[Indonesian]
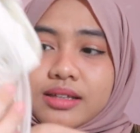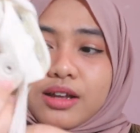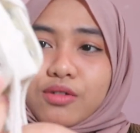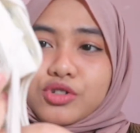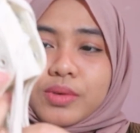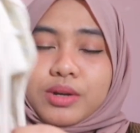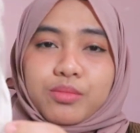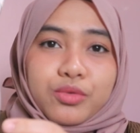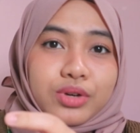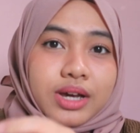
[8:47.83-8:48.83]
jadi aku cuma
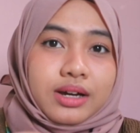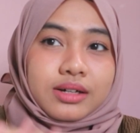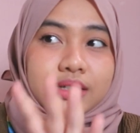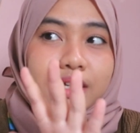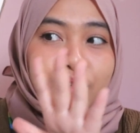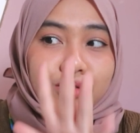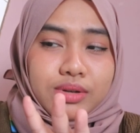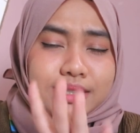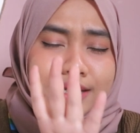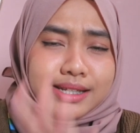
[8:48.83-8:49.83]
nemu yang dia
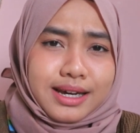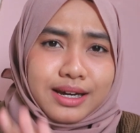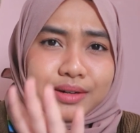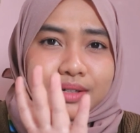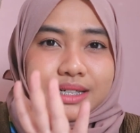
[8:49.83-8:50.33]
dia